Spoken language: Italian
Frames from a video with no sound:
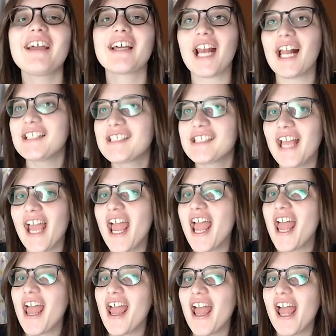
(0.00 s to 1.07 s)
Grazie,
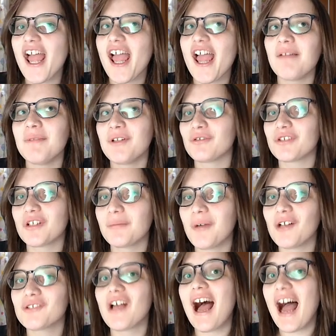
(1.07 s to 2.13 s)
minuto di
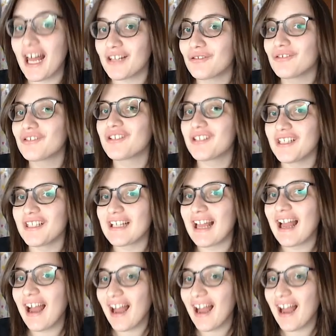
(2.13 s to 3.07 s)
pausa, a tutti.